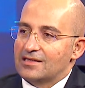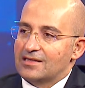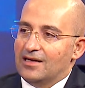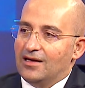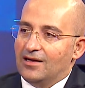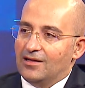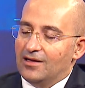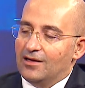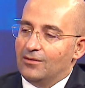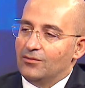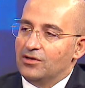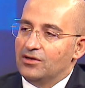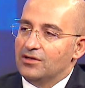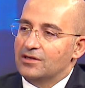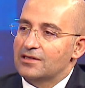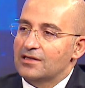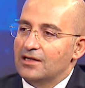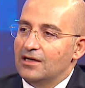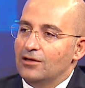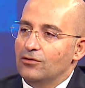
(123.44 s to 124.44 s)

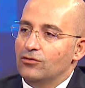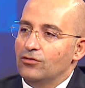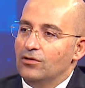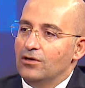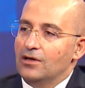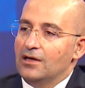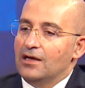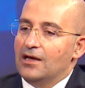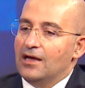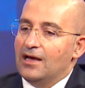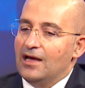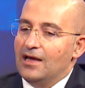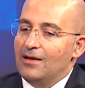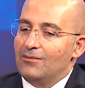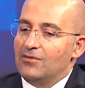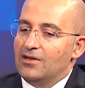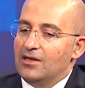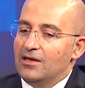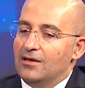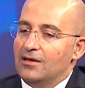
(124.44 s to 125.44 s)
sağlamlığını sağlıyor
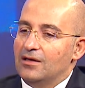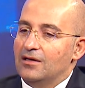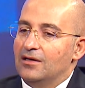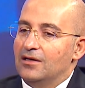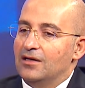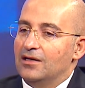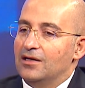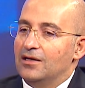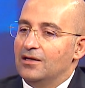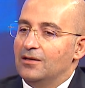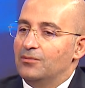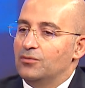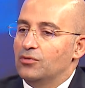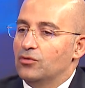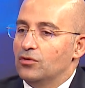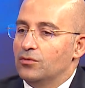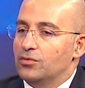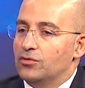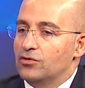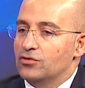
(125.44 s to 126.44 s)
hem de e,
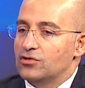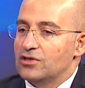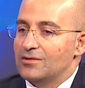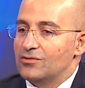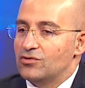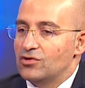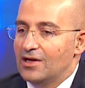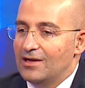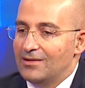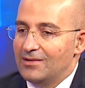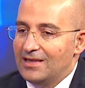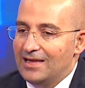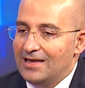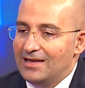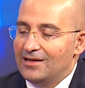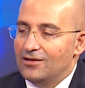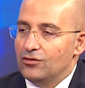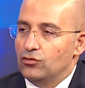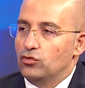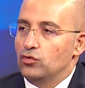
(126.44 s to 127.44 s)
propriosepsiyon yani
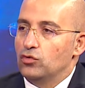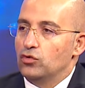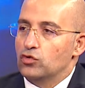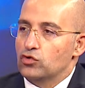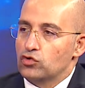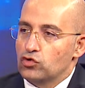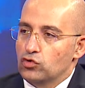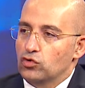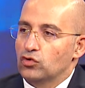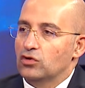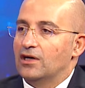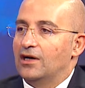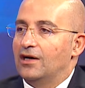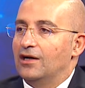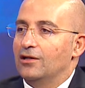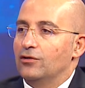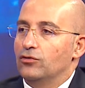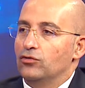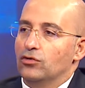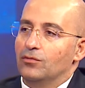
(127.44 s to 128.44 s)
derin duyusunu da
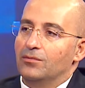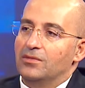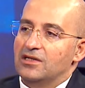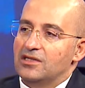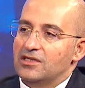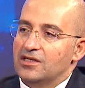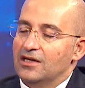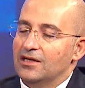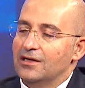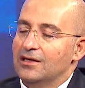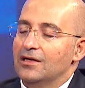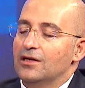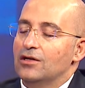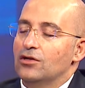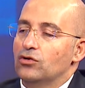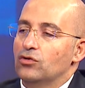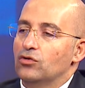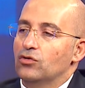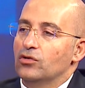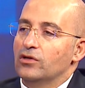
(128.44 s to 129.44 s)
alıyor bacağın. Hı hı.
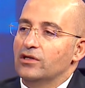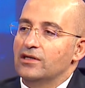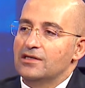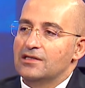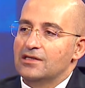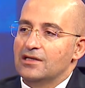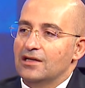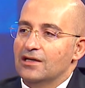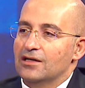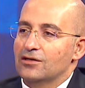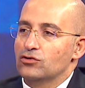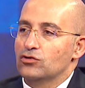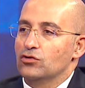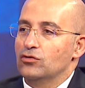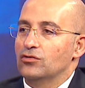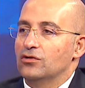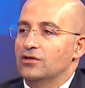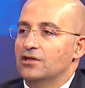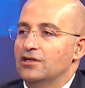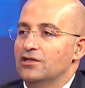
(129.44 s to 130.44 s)
Dolayısıyla
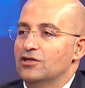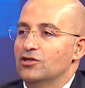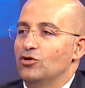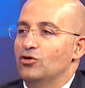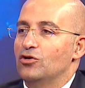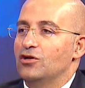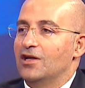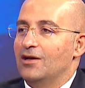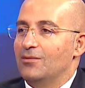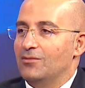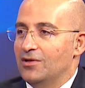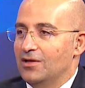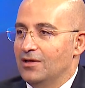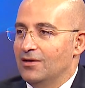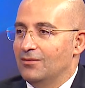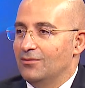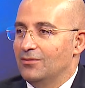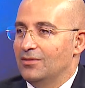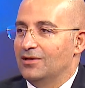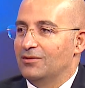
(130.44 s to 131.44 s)
son derece önemli
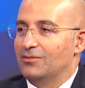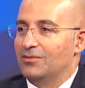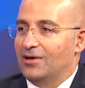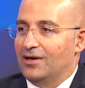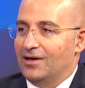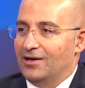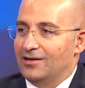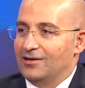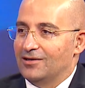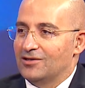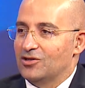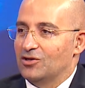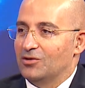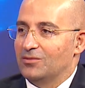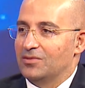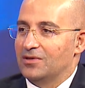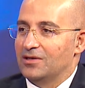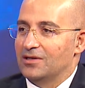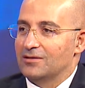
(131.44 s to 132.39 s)
bir bağ. Aslında çaprazma.